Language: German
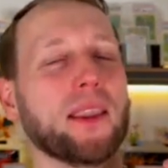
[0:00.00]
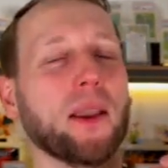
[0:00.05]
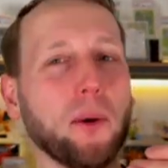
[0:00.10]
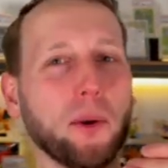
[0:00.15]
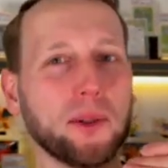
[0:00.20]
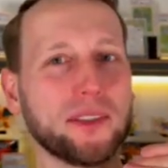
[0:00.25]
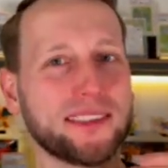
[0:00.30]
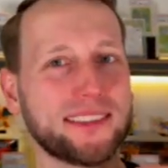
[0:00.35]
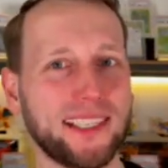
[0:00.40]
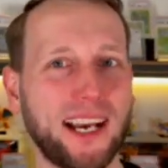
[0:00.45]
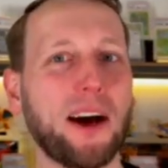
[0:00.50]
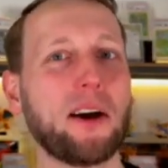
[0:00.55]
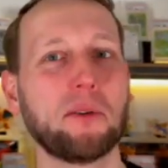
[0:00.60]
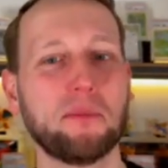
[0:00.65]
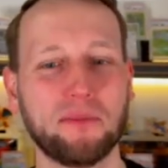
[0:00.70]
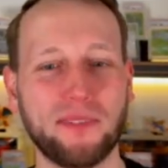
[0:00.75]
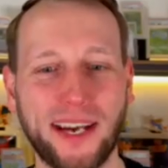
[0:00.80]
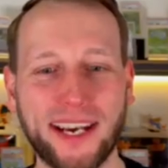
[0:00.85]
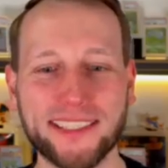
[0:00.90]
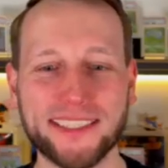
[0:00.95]
Und
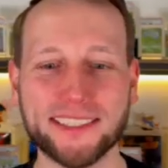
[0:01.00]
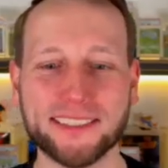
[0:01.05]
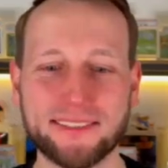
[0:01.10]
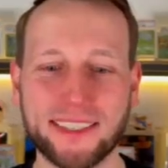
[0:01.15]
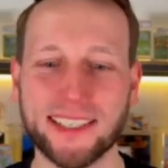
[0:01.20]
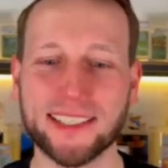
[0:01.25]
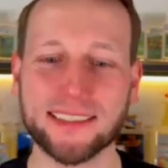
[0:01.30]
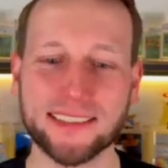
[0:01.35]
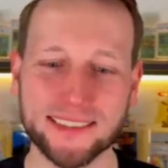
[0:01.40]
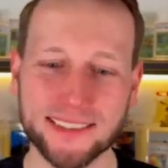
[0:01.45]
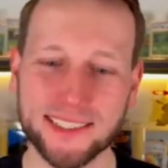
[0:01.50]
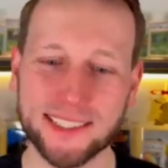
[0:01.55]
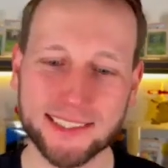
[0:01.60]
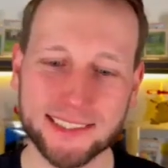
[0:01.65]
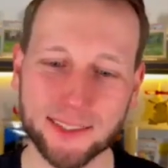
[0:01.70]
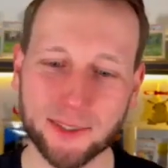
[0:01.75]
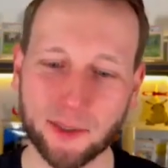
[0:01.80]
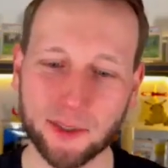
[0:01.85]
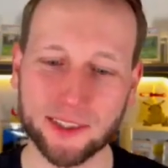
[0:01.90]
darum weiß ich, was es ist.